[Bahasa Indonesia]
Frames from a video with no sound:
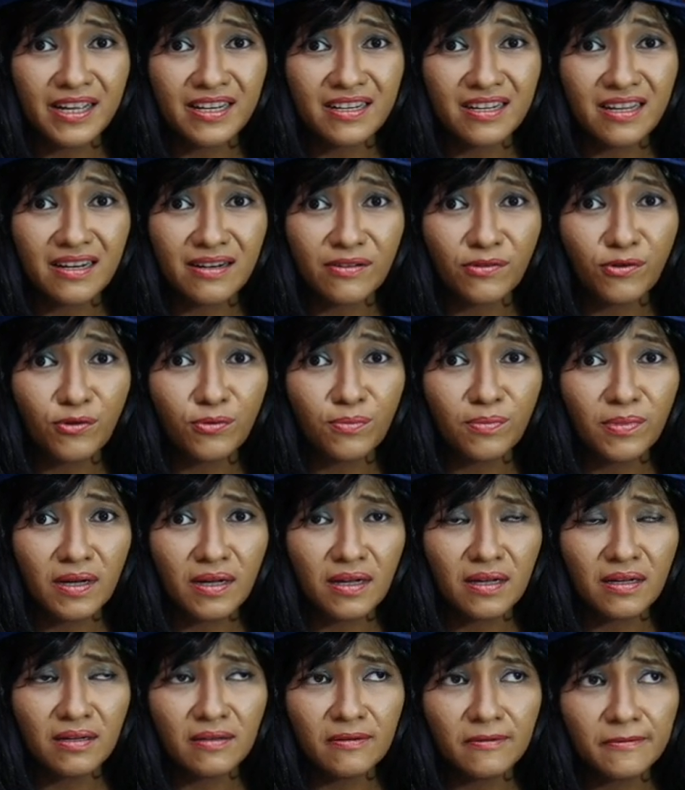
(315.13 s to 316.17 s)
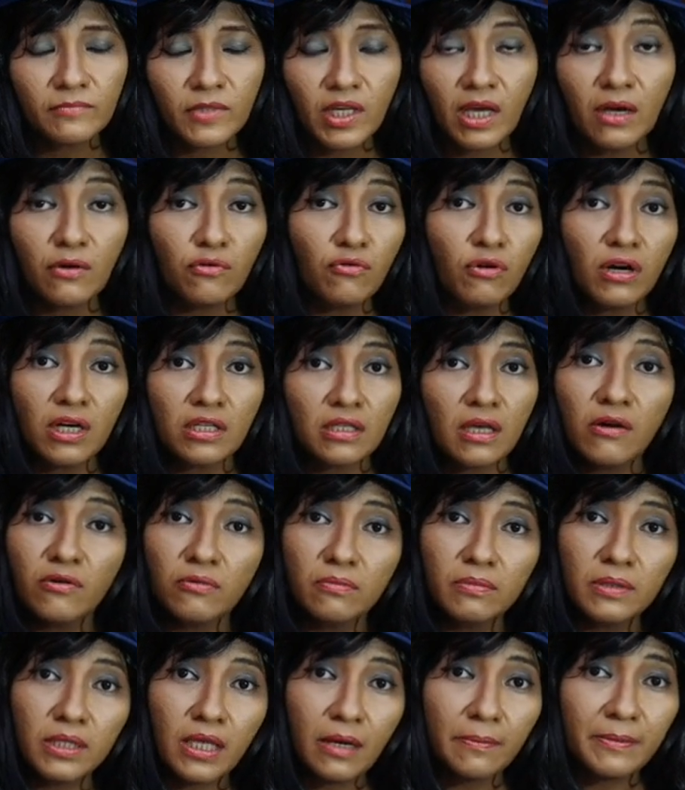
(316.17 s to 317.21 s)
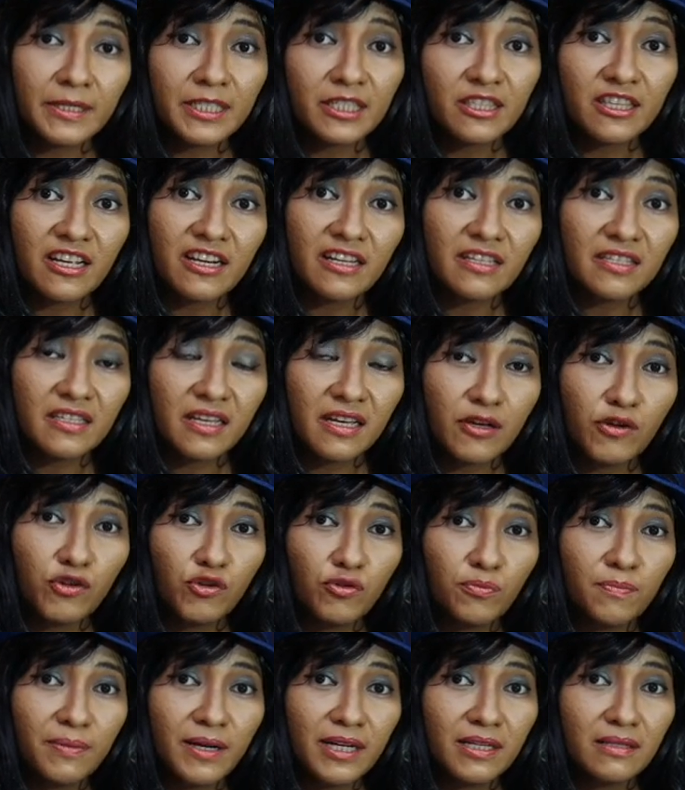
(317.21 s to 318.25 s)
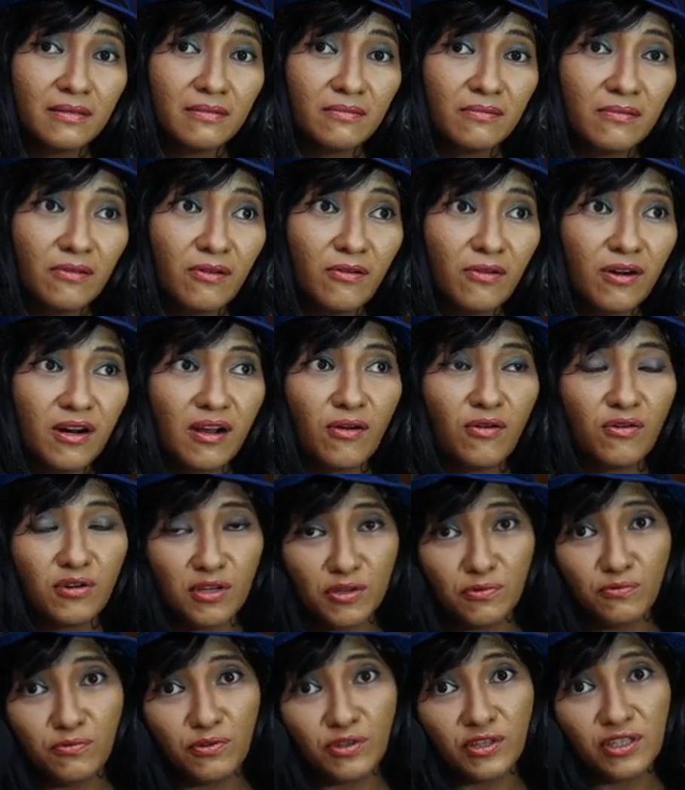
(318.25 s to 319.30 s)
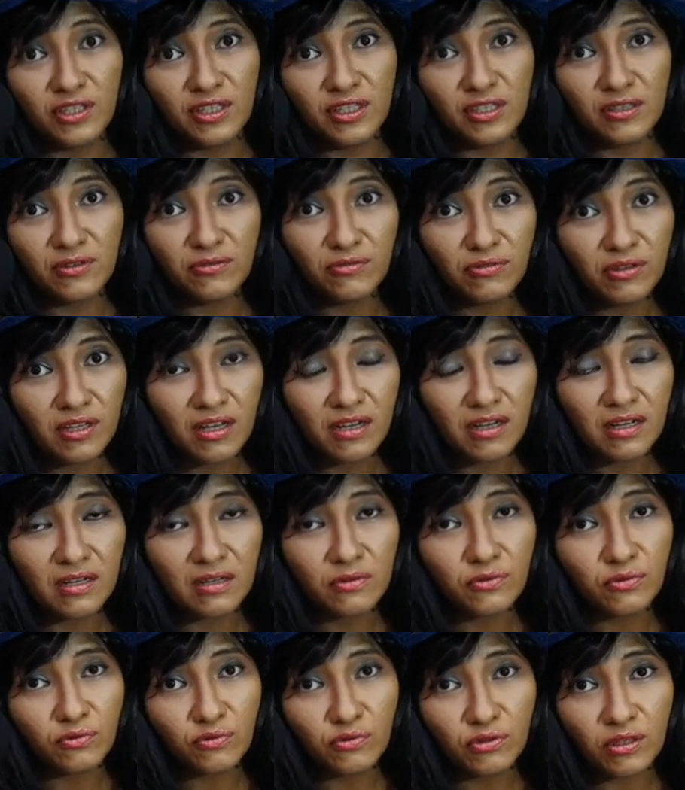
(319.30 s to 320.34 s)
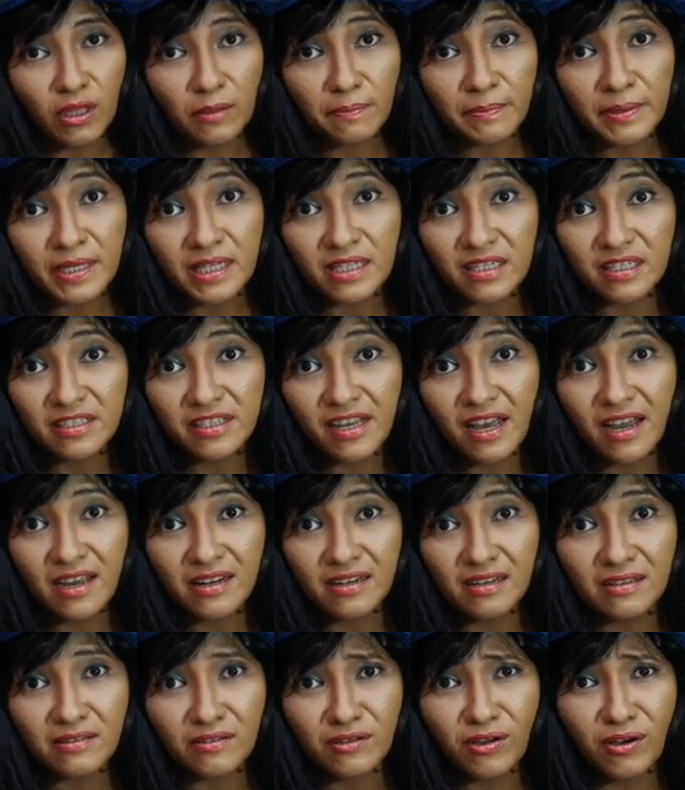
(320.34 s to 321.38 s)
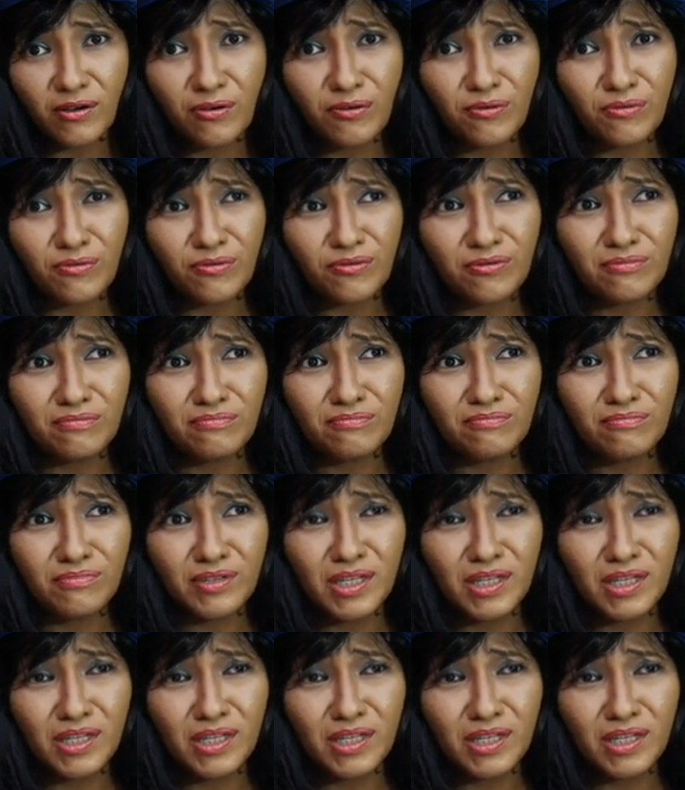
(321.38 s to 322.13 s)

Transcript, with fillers: pakai narkoba ya gue nggak tahu betapa stresnya kehidupan orang Hollywood di situ ya karena tuntutan pekerjaan atau